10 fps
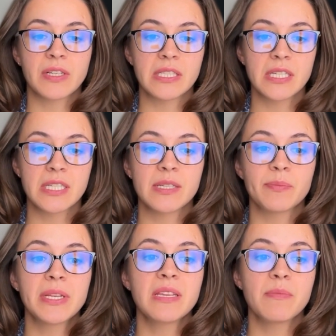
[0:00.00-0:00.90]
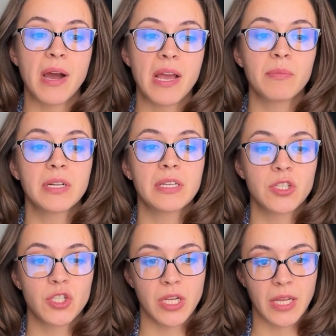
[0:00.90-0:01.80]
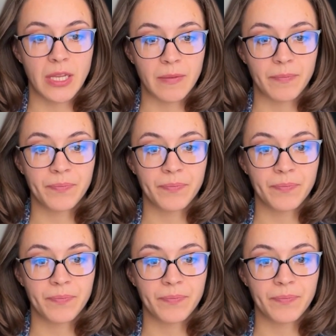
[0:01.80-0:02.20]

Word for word: контексте принимаемых решений.